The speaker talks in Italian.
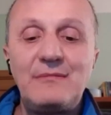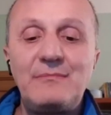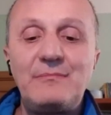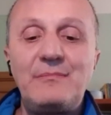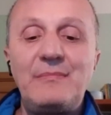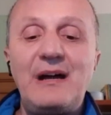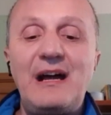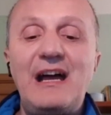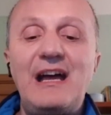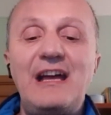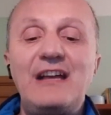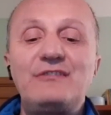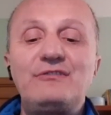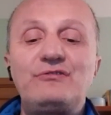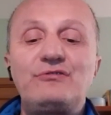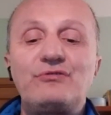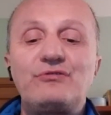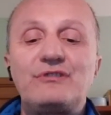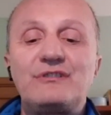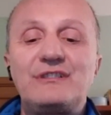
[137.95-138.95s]
ma è
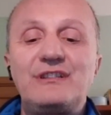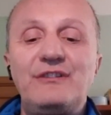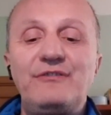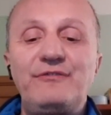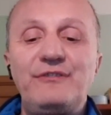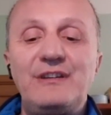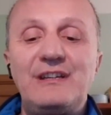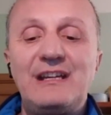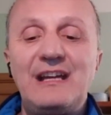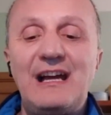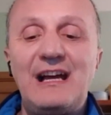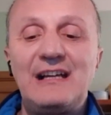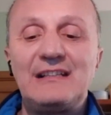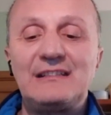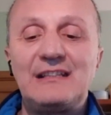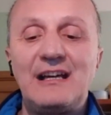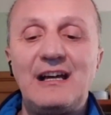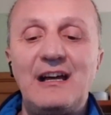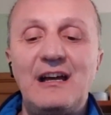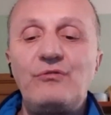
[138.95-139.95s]

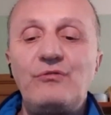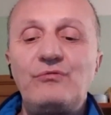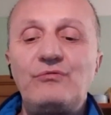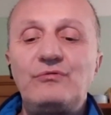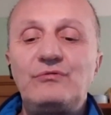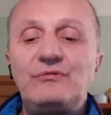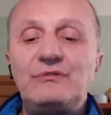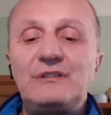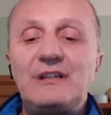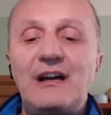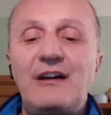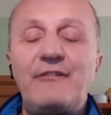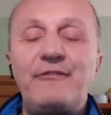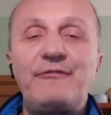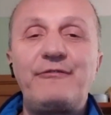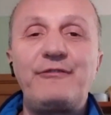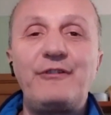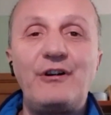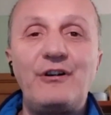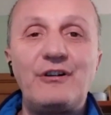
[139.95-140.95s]
giustificata una
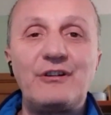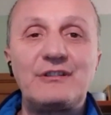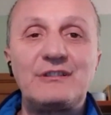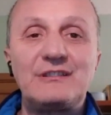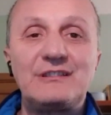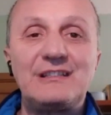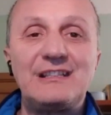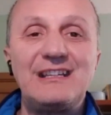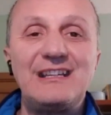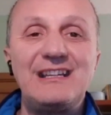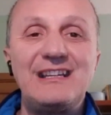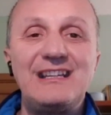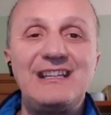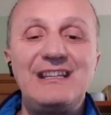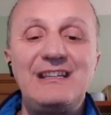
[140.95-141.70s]
forte,